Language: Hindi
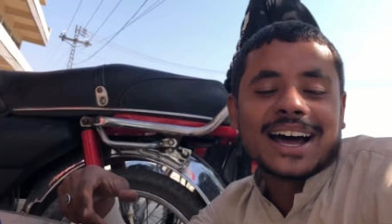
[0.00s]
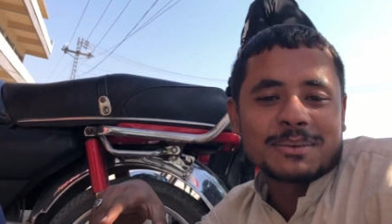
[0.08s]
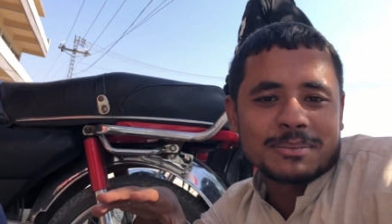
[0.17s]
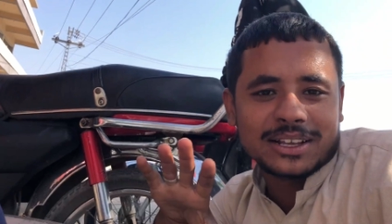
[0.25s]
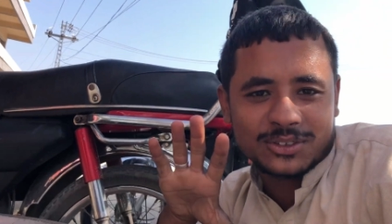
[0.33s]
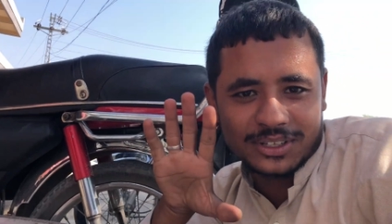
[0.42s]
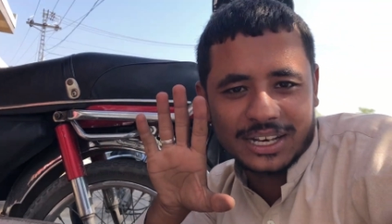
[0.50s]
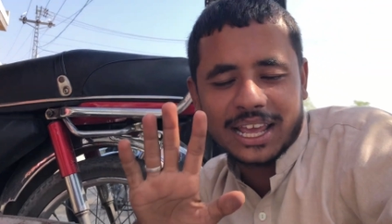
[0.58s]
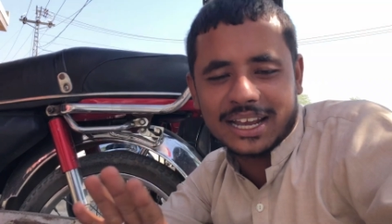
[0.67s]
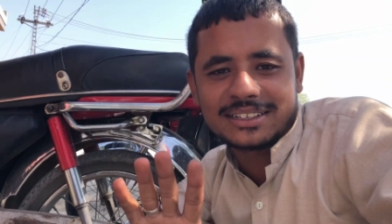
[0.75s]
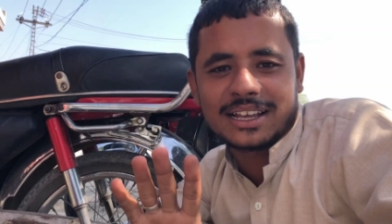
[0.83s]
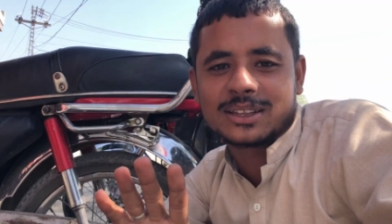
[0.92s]
यार मैं
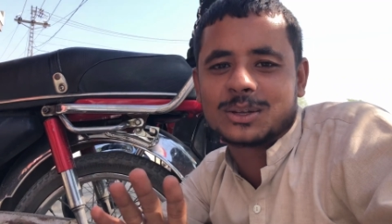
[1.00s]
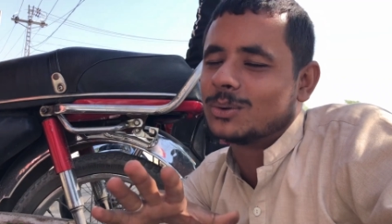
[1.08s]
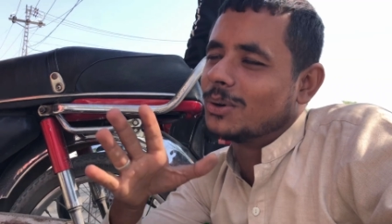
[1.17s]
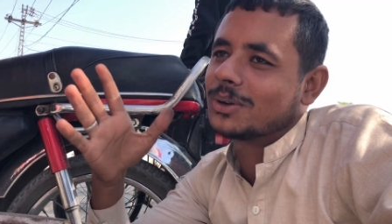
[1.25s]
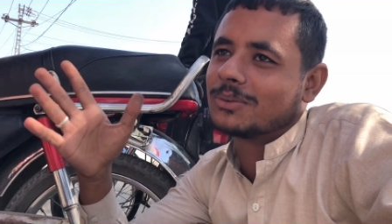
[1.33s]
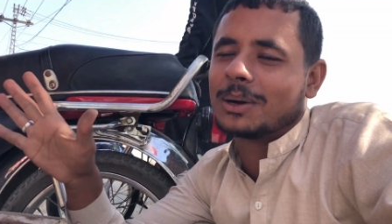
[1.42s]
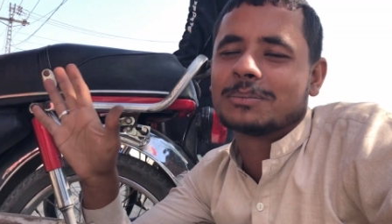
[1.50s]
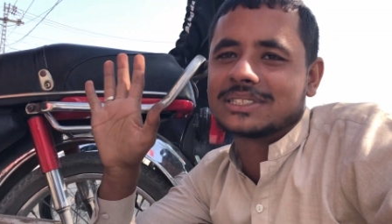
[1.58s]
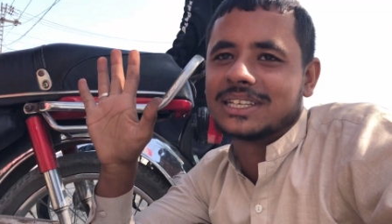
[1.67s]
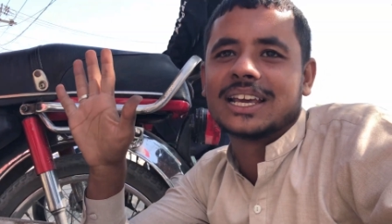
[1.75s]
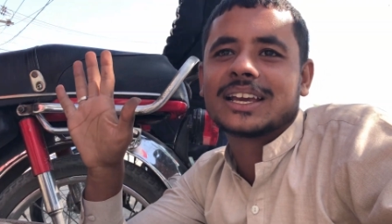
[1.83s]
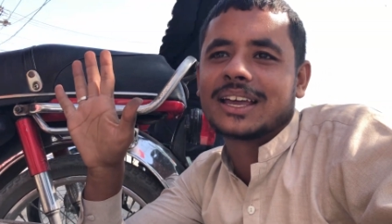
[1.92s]
लेके जाता हूँ और
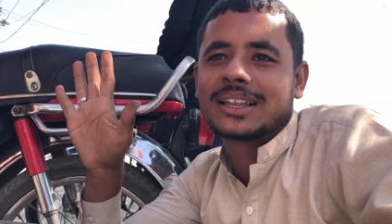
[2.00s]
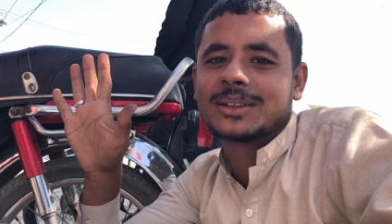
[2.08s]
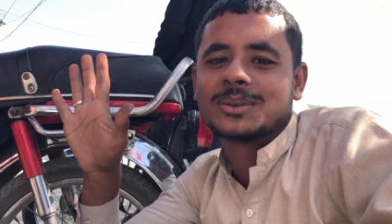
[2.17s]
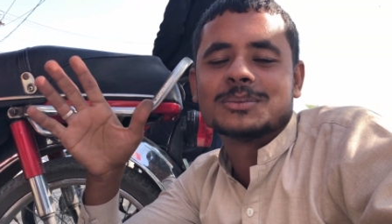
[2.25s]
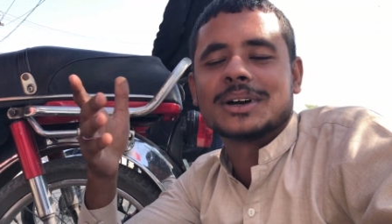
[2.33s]
वापस लेके आता